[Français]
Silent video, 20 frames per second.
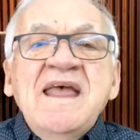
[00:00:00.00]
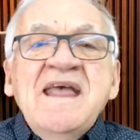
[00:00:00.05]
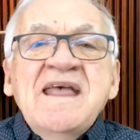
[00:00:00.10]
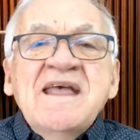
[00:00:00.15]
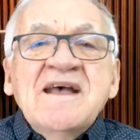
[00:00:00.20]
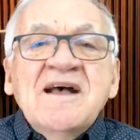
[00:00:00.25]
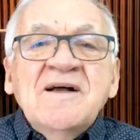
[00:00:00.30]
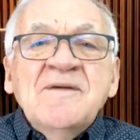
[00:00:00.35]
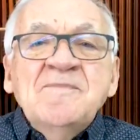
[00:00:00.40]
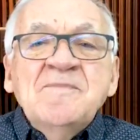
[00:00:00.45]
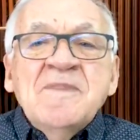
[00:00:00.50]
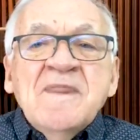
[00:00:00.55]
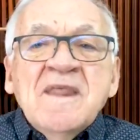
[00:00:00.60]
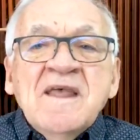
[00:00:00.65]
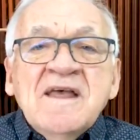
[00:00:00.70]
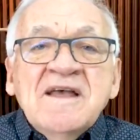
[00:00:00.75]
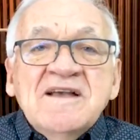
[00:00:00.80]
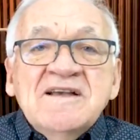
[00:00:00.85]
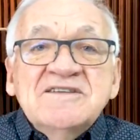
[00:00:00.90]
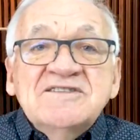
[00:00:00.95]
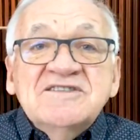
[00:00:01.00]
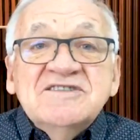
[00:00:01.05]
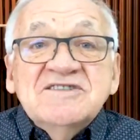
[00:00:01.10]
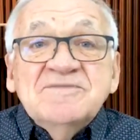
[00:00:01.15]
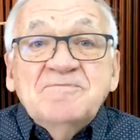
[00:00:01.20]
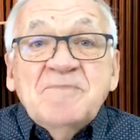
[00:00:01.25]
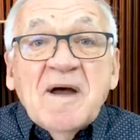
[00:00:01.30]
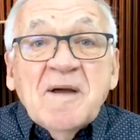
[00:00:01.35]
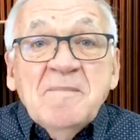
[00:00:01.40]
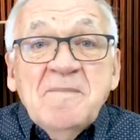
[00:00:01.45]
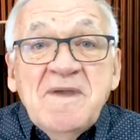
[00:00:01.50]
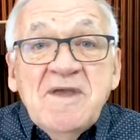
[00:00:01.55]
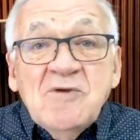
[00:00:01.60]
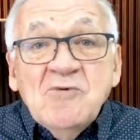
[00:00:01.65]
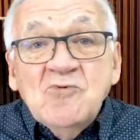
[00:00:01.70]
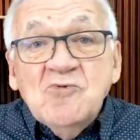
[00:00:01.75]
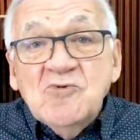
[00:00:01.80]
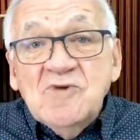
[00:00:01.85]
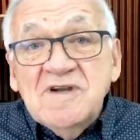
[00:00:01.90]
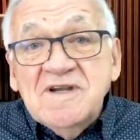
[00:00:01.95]
Et euh,
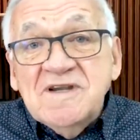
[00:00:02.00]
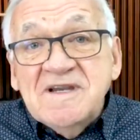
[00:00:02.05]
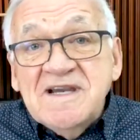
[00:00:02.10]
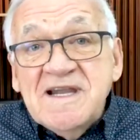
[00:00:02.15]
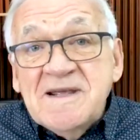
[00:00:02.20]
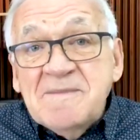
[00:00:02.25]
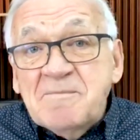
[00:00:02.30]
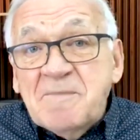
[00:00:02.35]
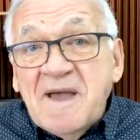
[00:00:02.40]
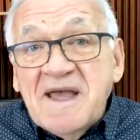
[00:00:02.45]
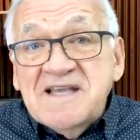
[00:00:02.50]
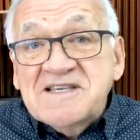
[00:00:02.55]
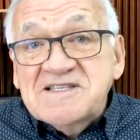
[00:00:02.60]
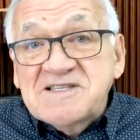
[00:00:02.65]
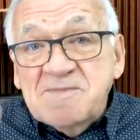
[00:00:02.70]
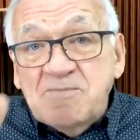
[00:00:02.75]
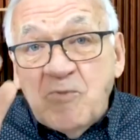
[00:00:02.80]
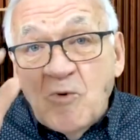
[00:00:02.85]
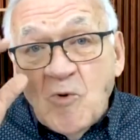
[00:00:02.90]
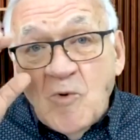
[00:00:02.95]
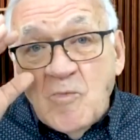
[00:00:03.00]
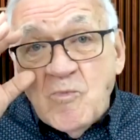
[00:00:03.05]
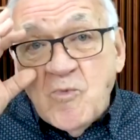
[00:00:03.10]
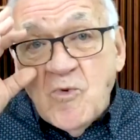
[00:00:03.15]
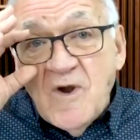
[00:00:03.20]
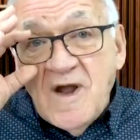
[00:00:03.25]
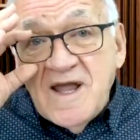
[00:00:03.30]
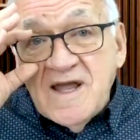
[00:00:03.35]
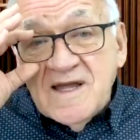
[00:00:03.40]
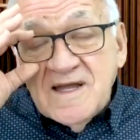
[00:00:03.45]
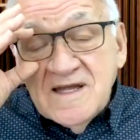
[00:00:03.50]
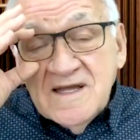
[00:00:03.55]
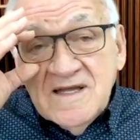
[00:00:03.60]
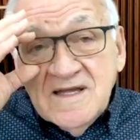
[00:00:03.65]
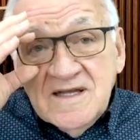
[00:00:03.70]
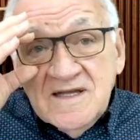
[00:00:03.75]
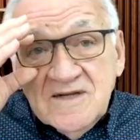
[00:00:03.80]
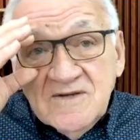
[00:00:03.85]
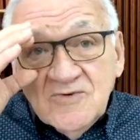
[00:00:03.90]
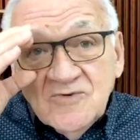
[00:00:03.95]
parmi les principaux points
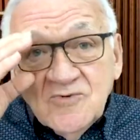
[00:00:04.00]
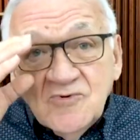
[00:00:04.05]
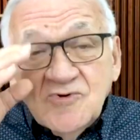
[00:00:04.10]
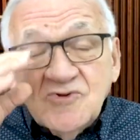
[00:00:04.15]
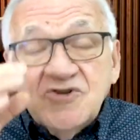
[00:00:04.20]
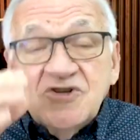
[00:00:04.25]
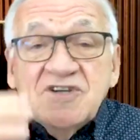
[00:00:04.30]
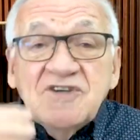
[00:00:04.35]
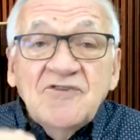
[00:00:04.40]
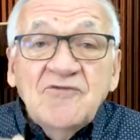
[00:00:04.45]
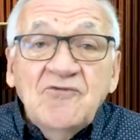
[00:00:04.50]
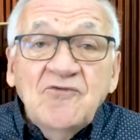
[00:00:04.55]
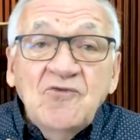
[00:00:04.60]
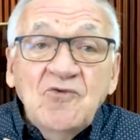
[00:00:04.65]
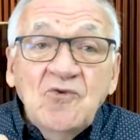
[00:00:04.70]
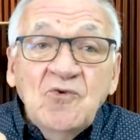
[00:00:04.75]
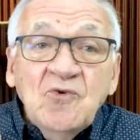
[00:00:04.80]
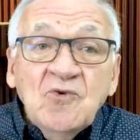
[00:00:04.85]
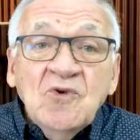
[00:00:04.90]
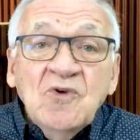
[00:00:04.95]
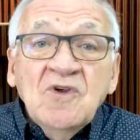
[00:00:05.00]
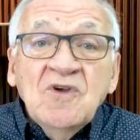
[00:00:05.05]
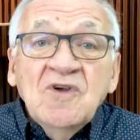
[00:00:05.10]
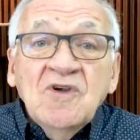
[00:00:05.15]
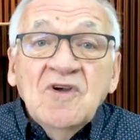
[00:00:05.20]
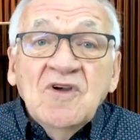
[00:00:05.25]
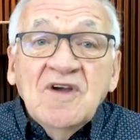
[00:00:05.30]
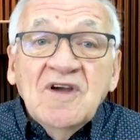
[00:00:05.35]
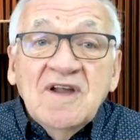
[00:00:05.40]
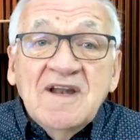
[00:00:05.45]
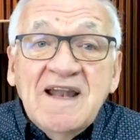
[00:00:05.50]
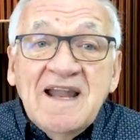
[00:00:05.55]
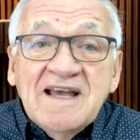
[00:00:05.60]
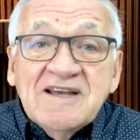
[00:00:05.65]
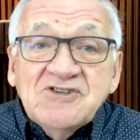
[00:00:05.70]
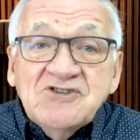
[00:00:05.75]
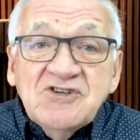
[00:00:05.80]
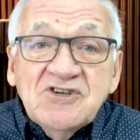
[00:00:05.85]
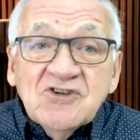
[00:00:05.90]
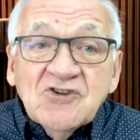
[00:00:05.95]
où j'ai vu euh,
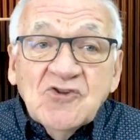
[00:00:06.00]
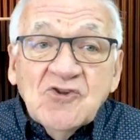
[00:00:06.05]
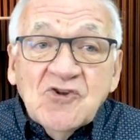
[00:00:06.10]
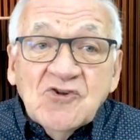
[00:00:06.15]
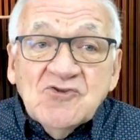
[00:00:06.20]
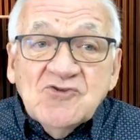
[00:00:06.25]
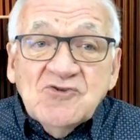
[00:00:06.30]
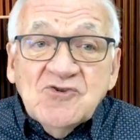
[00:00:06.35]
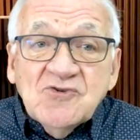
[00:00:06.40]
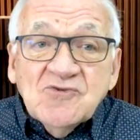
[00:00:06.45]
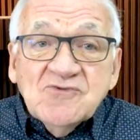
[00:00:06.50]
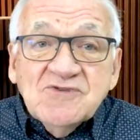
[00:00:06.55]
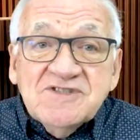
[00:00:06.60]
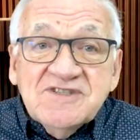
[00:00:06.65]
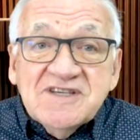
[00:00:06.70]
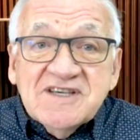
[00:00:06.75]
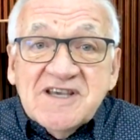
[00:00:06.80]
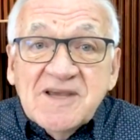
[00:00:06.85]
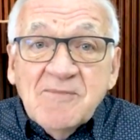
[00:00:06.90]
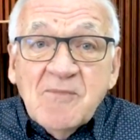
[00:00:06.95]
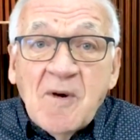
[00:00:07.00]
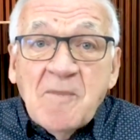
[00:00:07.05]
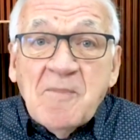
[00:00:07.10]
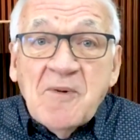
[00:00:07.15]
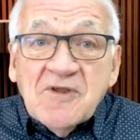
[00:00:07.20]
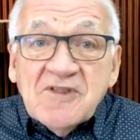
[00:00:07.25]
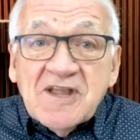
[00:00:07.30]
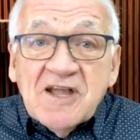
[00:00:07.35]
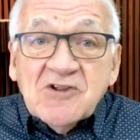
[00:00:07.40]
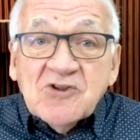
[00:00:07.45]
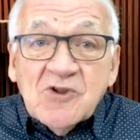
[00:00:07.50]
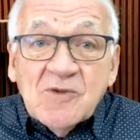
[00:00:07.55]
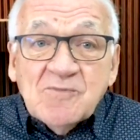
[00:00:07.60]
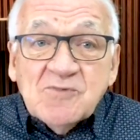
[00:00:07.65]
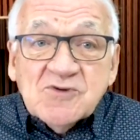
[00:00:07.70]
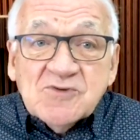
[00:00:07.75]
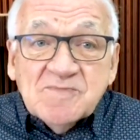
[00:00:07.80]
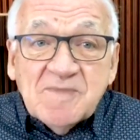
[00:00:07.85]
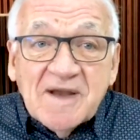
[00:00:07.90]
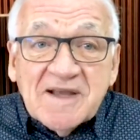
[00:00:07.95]
l'agir de Dieu aussi, qui m'a peut-être le
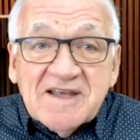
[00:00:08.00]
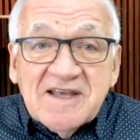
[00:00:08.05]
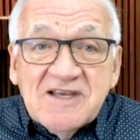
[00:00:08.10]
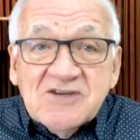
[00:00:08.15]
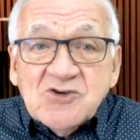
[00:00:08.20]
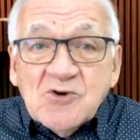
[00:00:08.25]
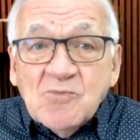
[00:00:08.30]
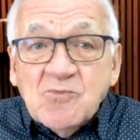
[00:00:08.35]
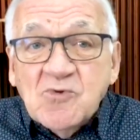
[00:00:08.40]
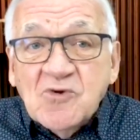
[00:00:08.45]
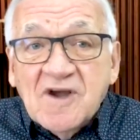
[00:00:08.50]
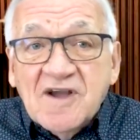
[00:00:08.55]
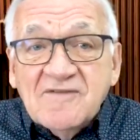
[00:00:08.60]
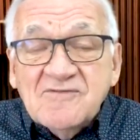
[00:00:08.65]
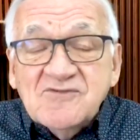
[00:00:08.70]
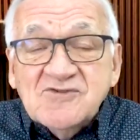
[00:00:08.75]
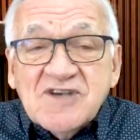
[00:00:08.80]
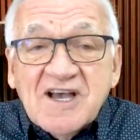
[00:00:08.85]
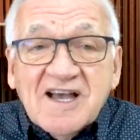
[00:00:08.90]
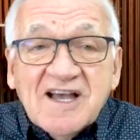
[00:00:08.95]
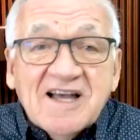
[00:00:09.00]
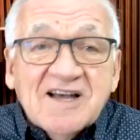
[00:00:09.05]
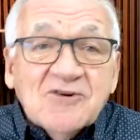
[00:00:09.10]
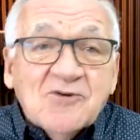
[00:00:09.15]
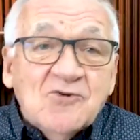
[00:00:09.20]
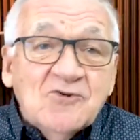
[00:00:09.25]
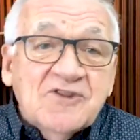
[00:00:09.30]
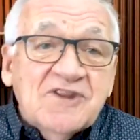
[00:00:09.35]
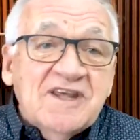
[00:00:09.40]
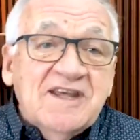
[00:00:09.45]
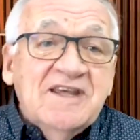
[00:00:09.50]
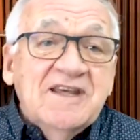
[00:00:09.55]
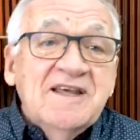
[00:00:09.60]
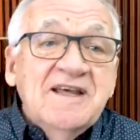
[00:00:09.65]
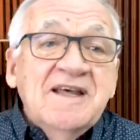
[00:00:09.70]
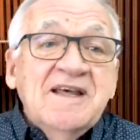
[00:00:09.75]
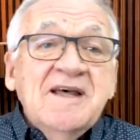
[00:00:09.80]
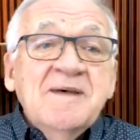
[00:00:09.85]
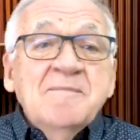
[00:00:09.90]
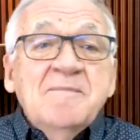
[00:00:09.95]
plus marqué, je pourrais vous en raconter
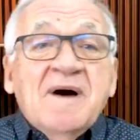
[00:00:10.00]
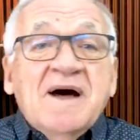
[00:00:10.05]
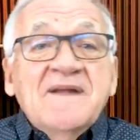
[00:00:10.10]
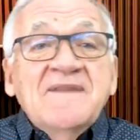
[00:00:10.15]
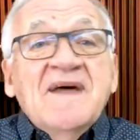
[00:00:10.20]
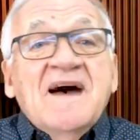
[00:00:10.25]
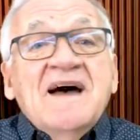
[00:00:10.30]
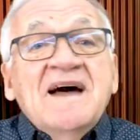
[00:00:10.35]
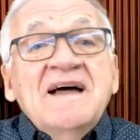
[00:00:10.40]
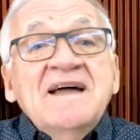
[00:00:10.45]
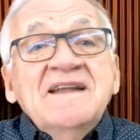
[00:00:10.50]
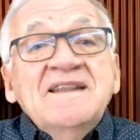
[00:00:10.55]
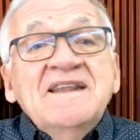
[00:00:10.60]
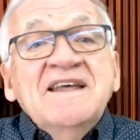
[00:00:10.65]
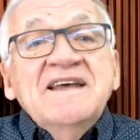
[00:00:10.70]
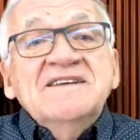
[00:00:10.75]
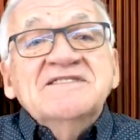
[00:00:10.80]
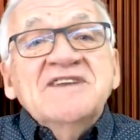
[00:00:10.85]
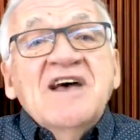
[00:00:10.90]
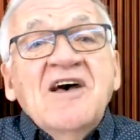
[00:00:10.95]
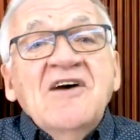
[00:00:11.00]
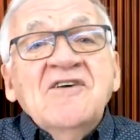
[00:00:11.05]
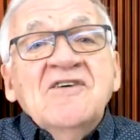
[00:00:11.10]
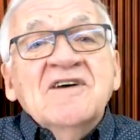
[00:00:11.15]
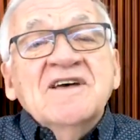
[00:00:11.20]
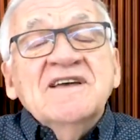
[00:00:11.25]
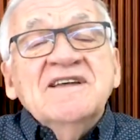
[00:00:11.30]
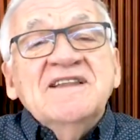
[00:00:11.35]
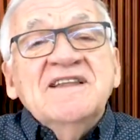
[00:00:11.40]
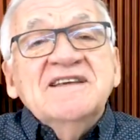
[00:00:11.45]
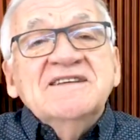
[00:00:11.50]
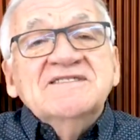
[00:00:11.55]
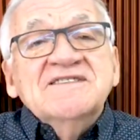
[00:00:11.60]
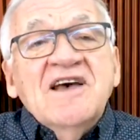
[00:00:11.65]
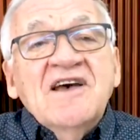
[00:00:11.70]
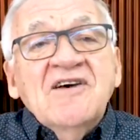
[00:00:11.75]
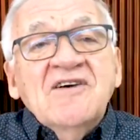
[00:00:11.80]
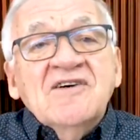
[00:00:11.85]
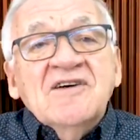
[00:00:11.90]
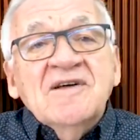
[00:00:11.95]
pendant des heures et
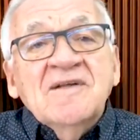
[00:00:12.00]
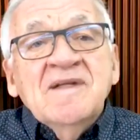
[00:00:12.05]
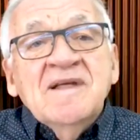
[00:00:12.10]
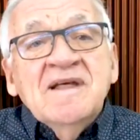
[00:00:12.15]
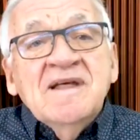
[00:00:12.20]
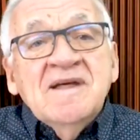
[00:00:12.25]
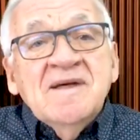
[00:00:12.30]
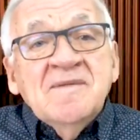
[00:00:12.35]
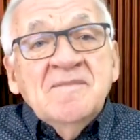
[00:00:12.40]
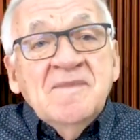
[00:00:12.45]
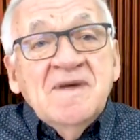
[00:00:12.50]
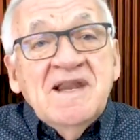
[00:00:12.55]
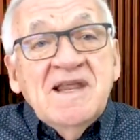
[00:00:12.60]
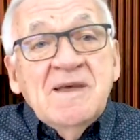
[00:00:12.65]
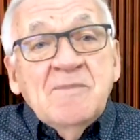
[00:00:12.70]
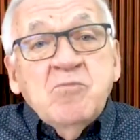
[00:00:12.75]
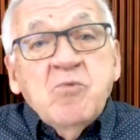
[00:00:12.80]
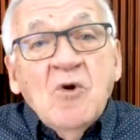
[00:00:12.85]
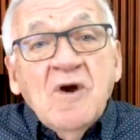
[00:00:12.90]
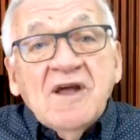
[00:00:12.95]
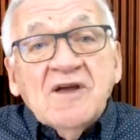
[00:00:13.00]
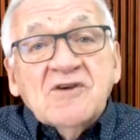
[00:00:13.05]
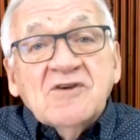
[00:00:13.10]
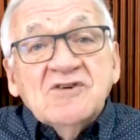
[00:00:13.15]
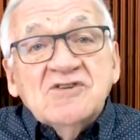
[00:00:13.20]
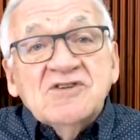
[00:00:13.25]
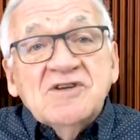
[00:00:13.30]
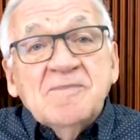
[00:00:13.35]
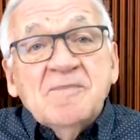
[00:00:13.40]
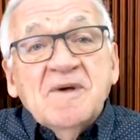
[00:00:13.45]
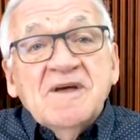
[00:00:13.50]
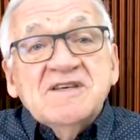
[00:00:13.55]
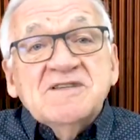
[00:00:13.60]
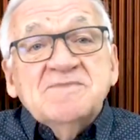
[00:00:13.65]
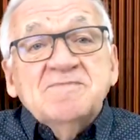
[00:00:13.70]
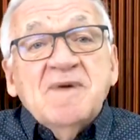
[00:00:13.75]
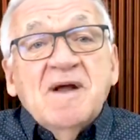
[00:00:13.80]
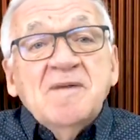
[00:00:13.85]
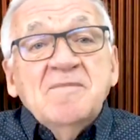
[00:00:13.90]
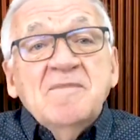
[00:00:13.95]
des heures, mais les points que j'ai
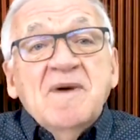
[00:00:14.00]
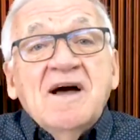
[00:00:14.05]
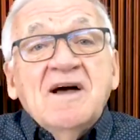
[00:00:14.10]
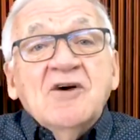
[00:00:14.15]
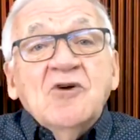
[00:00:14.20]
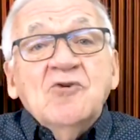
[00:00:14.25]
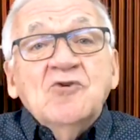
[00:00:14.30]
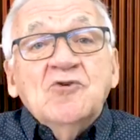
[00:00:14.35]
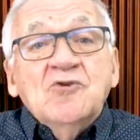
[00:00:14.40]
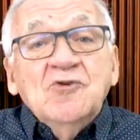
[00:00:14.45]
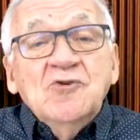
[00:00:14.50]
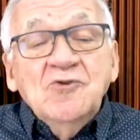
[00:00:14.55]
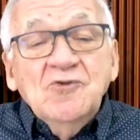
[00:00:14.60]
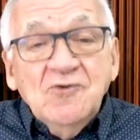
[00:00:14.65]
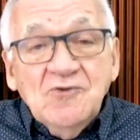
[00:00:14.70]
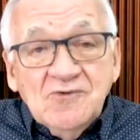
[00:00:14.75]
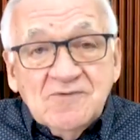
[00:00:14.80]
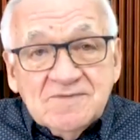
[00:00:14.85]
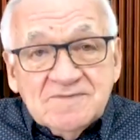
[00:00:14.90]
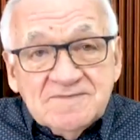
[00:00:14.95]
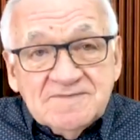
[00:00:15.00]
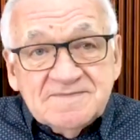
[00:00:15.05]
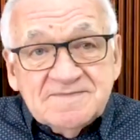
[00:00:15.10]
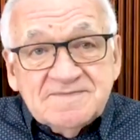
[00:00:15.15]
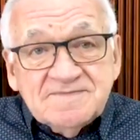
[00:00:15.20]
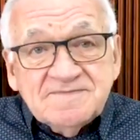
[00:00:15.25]
principalement retenus,